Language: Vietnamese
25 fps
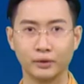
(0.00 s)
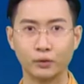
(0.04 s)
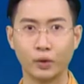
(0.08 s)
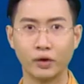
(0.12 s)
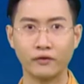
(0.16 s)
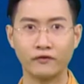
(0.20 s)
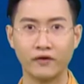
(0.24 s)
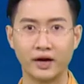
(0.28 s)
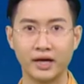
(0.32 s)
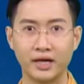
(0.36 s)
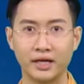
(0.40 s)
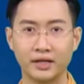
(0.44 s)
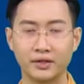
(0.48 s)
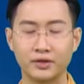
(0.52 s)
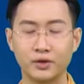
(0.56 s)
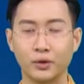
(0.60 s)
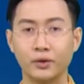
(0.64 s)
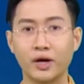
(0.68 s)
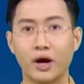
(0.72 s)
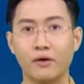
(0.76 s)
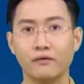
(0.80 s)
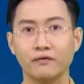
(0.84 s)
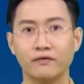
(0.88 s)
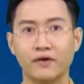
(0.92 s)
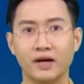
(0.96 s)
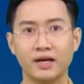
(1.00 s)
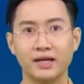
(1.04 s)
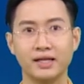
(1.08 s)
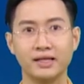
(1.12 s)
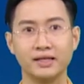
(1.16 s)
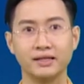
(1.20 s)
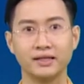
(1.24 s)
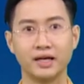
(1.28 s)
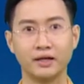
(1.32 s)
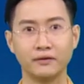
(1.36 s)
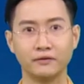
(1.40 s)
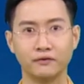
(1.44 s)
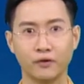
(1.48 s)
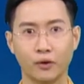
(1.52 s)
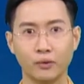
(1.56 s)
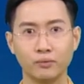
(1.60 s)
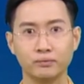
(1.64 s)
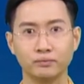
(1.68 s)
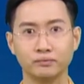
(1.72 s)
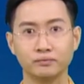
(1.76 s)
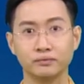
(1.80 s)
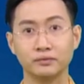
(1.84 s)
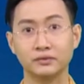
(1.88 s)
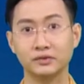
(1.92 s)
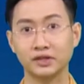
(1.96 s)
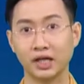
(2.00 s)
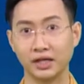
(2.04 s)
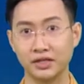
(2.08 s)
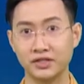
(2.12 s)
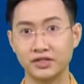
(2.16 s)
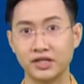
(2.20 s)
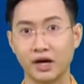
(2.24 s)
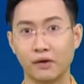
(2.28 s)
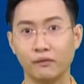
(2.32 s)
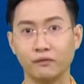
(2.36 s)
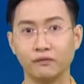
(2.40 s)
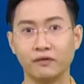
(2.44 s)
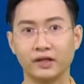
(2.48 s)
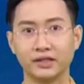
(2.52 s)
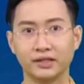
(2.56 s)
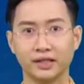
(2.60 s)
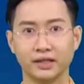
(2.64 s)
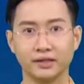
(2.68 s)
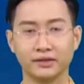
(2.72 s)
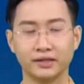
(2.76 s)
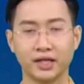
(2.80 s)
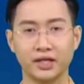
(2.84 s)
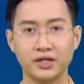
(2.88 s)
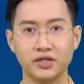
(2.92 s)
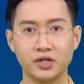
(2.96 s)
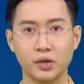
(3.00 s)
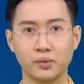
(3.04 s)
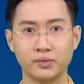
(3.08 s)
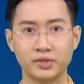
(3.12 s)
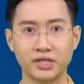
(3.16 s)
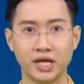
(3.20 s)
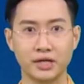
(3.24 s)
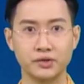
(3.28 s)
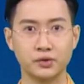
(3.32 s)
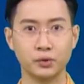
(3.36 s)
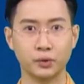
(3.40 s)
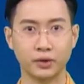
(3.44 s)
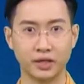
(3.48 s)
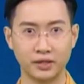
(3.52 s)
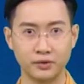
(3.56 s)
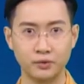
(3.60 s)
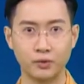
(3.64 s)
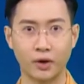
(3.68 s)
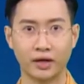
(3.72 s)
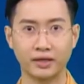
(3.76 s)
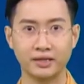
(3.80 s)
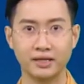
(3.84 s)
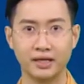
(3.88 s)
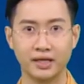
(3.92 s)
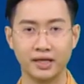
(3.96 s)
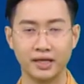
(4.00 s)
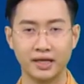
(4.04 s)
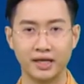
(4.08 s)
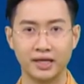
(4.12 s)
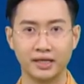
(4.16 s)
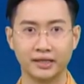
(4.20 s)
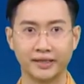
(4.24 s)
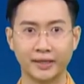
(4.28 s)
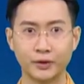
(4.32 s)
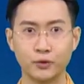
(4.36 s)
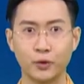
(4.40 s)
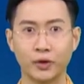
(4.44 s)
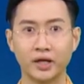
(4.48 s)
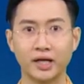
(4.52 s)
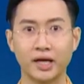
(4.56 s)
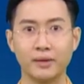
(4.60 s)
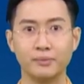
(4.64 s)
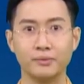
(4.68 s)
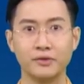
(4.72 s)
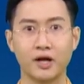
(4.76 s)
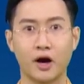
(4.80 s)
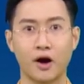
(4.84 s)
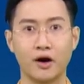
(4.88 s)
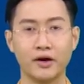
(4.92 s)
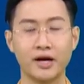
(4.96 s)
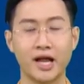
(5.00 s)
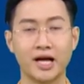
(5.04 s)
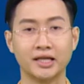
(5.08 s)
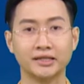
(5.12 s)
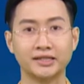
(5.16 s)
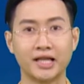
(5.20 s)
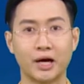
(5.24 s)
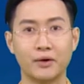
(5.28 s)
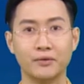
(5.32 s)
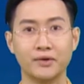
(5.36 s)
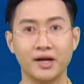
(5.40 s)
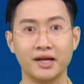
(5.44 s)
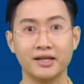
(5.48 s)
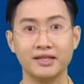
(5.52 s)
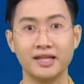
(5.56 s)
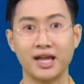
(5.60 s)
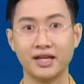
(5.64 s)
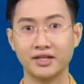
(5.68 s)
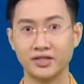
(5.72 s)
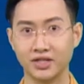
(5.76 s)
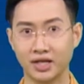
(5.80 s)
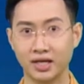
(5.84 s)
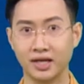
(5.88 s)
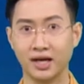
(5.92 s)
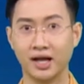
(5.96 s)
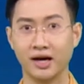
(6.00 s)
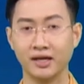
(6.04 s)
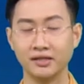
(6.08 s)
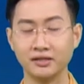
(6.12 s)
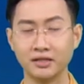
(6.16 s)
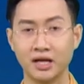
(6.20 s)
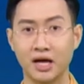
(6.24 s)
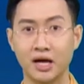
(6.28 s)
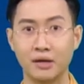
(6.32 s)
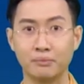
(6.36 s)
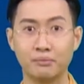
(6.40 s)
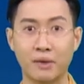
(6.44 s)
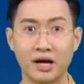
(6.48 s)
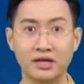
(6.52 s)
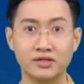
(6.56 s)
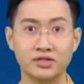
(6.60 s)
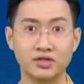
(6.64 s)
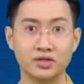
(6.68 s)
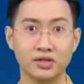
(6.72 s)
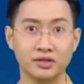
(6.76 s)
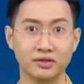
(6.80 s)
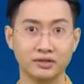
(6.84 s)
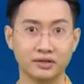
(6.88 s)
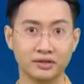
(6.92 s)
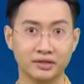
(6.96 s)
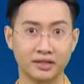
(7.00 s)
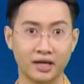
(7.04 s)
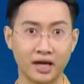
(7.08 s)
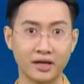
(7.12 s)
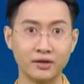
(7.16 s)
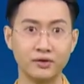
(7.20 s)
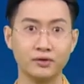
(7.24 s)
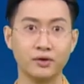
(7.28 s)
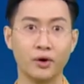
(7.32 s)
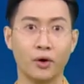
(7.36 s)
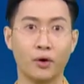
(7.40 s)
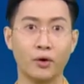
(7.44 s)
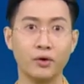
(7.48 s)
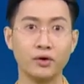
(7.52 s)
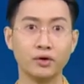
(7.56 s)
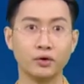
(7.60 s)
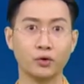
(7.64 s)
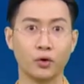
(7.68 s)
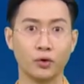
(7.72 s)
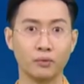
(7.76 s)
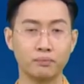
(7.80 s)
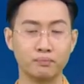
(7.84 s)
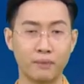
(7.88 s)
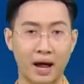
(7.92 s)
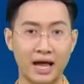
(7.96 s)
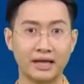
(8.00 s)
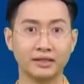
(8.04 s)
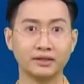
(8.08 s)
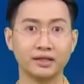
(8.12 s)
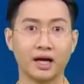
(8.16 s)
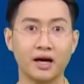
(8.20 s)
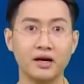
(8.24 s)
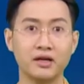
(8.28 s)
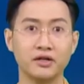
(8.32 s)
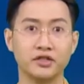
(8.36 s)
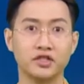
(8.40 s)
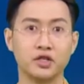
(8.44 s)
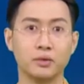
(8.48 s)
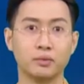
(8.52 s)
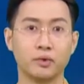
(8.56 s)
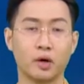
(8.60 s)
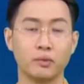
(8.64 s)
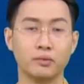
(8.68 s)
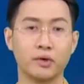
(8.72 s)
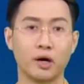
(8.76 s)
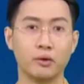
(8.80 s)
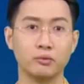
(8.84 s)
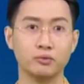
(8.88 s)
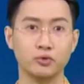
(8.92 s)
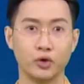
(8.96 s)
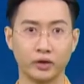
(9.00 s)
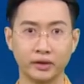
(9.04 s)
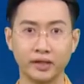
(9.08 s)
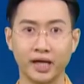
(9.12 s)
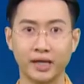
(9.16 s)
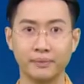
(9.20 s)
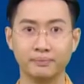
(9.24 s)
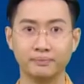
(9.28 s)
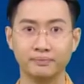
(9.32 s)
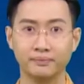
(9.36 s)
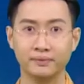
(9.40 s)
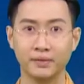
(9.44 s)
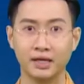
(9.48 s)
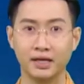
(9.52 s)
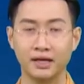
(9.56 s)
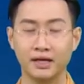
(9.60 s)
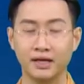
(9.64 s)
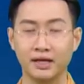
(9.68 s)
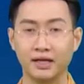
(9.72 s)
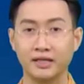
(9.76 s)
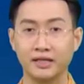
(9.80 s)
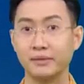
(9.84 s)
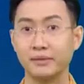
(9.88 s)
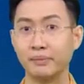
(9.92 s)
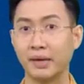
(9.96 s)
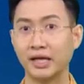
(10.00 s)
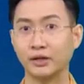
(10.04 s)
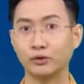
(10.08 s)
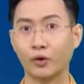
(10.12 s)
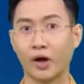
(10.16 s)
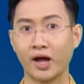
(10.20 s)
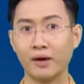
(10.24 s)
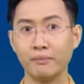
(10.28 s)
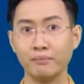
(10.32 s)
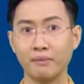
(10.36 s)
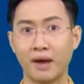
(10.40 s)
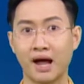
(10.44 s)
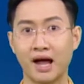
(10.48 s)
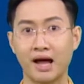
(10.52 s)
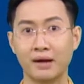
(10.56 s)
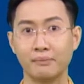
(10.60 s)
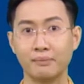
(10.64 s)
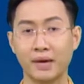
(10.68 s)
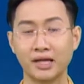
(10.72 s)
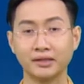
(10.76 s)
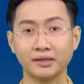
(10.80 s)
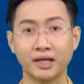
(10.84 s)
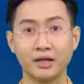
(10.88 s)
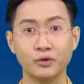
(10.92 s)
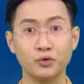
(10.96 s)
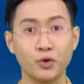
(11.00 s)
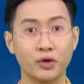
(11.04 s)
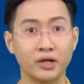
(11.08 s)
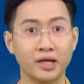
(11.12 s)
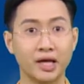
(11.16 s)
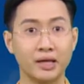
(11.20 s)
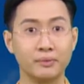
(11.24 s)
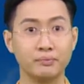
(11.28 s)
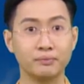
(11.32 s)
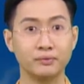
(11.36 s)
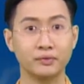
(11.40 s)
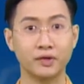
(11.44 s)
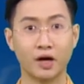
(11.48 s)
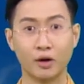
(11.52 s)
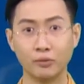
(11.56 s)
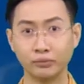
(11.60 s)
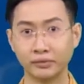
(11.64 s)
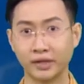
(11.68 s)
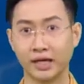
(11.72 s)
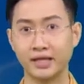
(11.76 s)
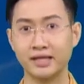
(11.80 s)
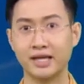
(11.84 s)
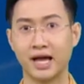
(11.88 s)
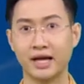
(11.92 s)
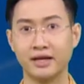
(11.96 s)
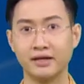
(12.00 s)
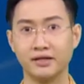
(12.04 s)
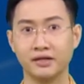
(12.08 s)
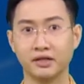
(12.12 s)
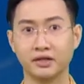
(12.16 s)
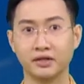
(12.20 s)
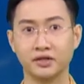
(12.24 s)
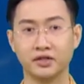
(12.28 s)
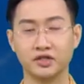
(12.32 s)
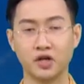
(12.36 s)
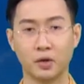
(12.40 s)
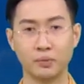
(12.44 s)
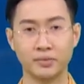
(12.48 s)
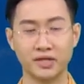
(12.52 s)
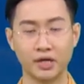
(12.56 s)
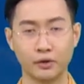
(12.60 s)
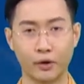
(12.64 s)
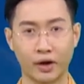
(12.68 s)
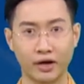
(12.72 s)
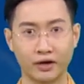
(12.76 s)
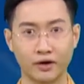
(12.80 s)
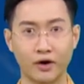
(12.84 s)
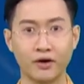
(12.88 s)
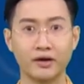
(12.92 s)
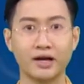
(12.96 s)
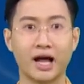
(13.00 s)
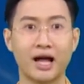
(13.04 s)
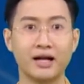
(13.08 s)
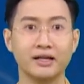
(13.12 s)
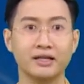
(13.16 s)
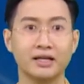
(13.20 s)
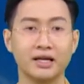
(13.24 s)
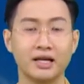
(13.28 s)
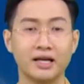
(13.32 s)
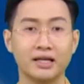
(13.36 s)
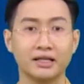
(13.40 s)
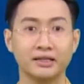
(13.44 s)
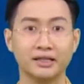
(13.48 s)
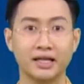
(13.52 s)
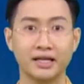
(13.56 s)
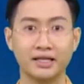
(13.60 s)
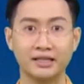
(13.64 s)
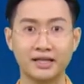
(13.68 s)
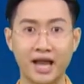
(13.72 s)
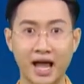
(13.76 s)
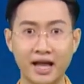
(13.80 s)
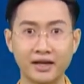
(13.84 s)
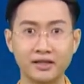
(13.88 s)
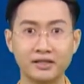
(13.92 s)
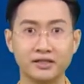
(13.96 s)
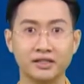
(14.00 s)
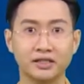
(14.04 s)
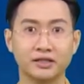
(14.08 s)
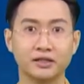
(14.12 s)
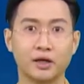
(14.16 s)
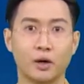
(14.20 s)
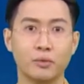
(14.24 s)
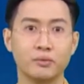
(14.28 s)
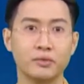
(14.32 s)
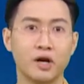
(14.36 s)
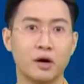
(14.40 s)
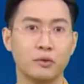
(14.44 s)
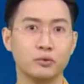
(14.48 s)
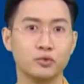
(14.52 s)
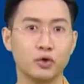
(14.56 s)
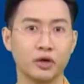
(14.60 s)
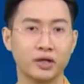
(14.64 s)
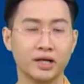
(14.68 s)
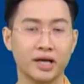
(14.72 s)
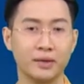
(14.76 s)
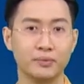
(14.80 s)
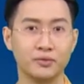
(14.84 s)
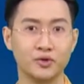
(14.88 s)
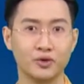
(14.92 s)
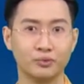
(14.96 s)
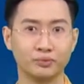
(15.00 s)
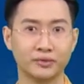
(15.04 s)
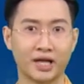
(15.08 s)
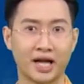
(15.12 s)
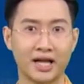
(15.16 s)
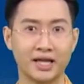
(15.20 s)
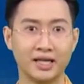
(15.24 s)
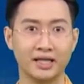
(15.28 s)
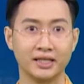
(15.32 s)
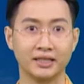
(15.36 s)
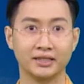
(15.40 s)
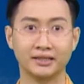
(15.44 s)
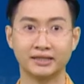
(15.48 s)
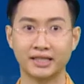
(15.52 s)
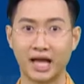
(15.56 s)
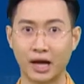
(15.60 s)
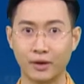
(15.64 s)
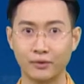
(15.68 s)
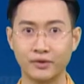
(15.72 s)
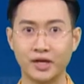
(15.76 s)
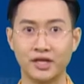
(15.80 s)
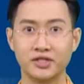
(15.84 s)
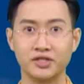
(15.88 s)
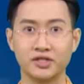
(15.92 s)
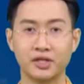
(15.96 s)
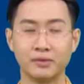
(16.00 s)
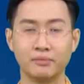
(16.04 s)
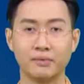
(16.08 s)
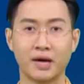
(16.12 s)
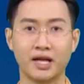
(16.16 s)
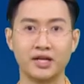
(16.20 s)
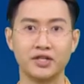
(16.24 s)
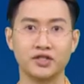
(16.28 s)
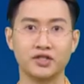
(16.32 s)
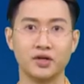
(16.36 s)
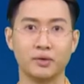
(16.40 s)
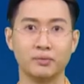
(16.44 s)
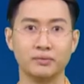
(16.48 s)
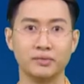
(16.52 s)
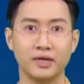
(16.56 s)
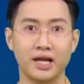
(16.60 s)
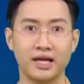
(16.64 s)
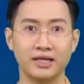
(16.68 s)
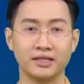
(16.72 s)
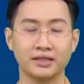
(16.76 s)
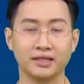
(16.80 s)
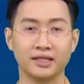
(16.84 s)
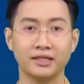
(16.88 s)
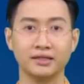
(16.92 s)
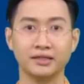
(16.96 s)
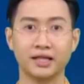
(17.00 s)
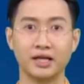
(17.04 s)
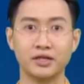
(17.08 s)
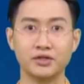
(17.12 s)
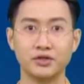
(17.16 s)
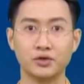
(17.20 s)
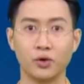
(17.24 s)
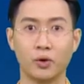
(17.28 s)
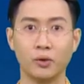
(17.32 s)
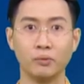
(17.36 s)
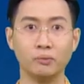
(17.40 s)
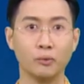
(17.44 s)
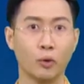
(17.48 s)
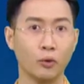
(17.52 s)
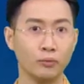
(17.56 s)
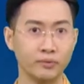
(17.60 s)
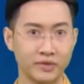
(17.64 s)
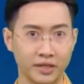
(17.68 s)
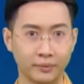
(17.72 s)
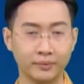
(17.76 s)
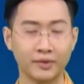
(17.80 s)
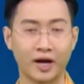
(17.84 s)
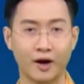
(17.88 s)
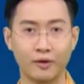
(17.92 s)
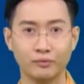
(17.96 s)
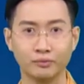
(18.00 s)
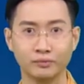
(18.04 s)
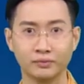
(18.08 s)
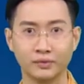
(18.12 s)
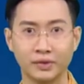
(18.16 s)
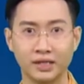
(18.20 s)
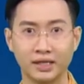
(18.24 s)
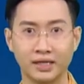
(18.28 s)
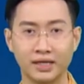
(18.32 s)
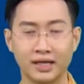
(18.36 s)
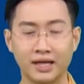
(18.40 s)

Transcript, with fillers: Thưa quý vị, chủ động về liên kết vùng, tự trọng và tự tin trong sản xuất kinh doanh, các doanh nghiệp nhỏ đang tạo nên giá trị lớn bằng sự kết nối của bản thân trong cộng đồng doanh nghiệp. Những bài toán mà bản thân doanh nghiệp không thể giải được trong giai đoạn khó khăn thì đang được cộng đồng doanh nghiệp chung tay tạo nên sức mạnh trong nền kinh tế số 4.0.